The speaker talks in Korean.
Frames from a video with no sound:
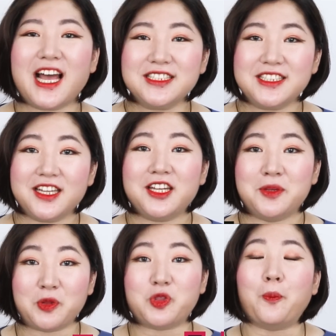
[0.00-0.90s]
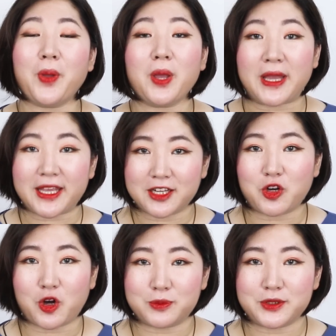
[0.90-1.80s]
사실 이번 더페
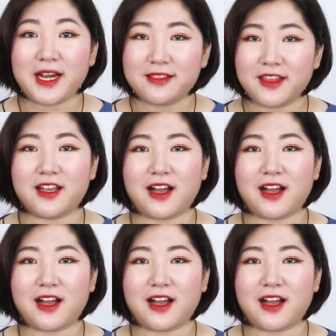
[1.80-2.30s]
메이크업을 할 때